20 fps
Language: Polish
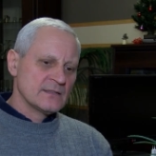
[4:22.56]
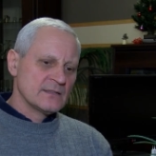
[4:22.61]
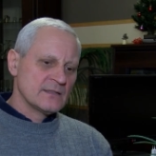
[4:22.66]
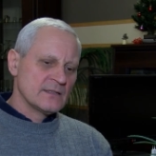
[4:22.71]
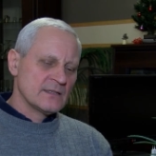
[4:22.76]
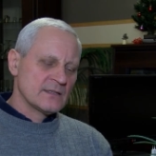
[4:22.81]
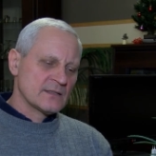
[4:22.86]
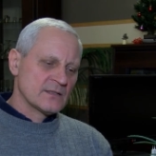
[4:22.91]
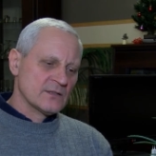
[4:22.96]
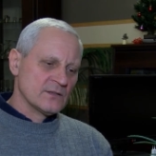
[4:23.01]

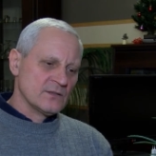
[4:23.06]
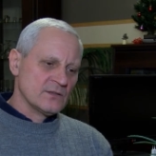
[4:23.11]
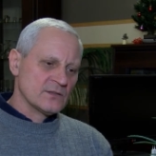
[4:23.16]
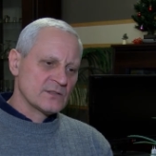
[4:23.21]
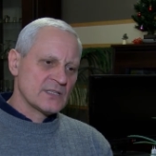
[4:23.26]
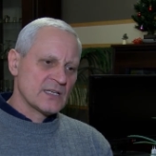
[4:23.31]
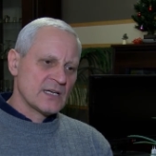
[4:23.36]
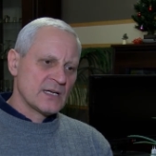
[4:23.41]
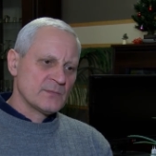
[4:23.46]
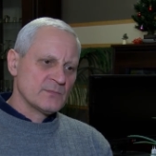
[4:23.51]

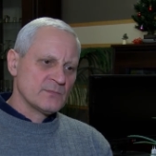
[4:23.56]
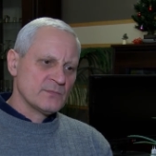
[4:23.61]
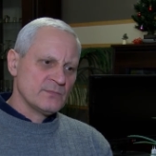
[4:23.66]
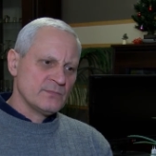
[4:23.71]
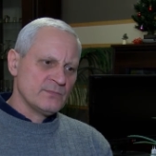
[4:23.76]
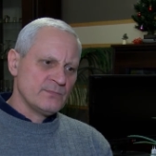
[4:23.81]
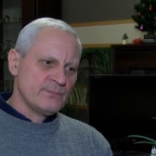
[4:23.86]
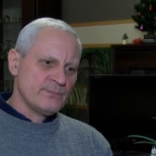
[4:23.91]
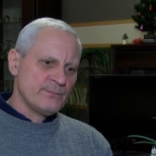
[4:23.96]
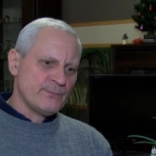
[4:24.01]
Ekologia
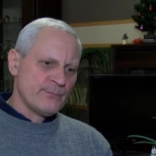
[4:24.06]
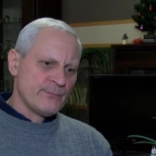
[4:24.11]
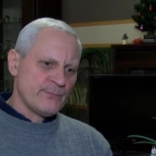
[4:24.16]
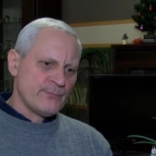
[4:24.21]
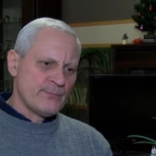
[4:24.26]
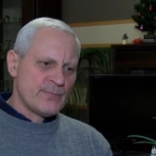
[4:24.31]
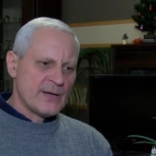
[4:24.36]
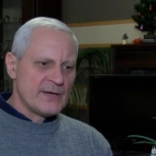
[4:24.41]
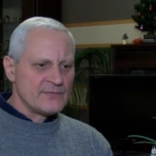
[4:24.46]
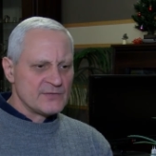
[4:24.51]

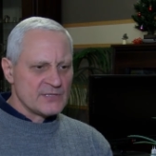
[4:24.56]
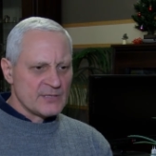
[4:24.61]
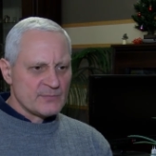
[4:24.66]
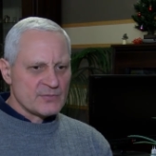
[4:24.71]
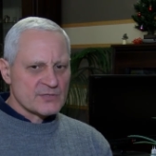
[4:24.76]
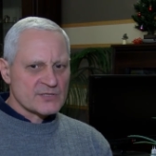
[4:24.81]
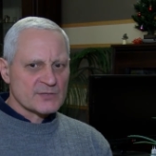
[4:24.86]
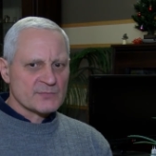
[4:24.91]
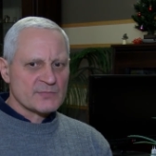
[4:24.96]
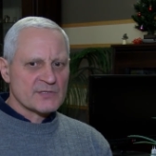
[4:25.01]
pewnie
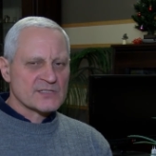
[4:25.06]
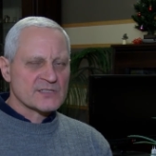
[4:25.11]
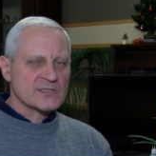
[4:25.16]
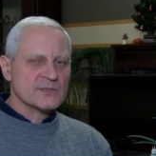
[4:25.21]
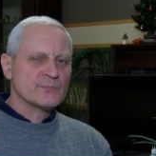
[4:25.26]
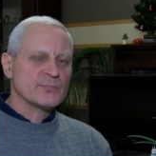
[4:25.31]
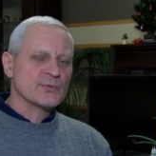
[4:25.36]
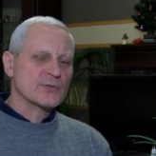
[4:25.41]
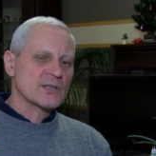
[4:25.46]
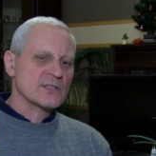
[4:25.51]
by sobie z
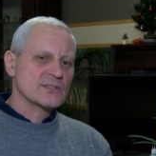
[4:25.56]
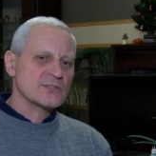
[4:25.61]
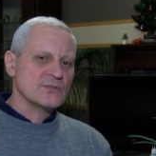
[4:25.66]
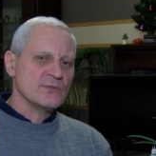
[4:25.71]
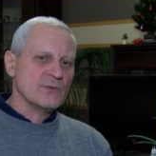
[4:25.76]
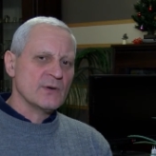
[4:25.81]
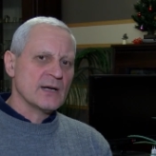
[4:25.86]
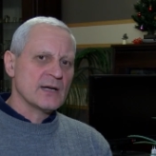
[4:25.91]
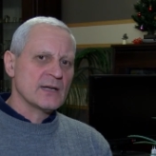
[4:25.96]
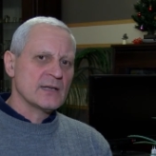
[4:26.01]
tym
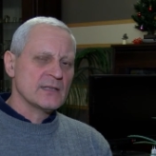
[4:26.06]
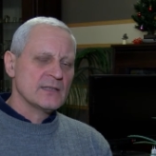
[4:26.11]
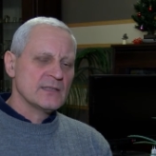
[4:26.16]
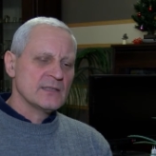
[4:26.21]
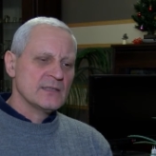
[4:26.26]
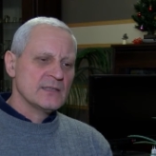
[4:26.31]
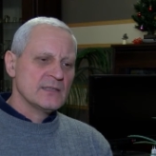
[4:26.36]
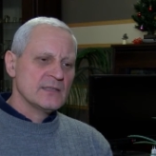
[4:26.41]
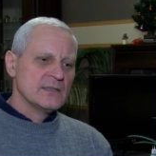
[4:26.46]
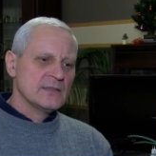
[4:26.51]
poradziła,
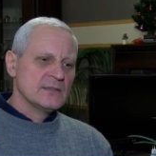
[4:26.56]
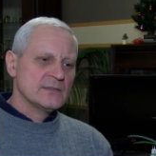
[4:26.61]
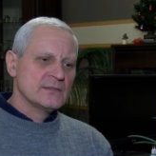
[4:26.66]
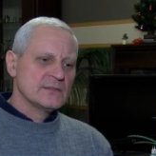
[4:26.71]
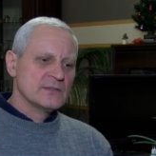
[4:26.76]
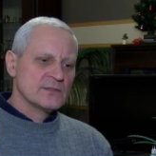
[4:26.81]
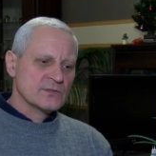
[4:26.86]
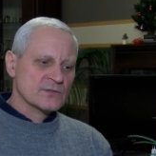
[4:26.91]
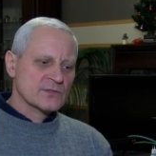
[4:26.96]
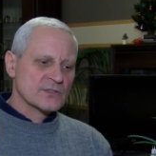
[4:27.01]

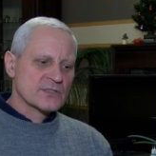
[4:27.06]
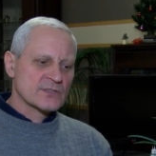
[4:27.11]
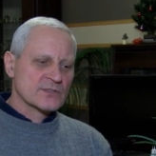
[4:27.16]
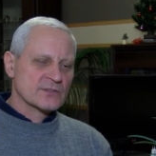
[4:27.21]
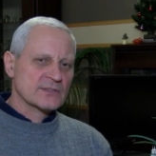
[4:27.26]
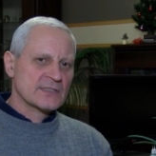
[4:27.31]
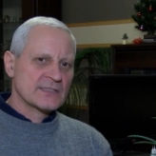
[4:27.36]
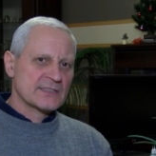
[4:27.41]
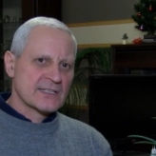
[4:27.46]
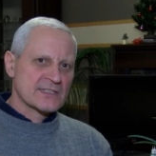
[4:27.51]
tylko że
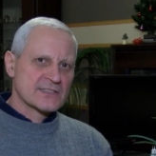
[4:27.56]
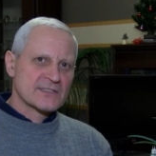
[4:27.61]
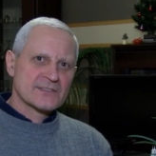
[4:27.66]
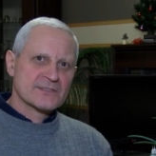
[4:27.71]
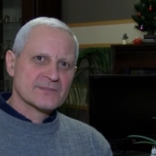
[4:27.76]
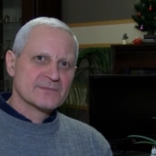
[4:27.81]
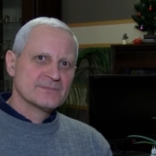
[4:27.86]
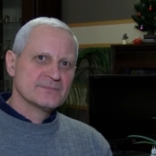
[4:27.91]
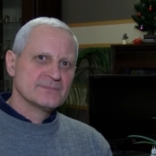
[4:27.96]
szkoda nas.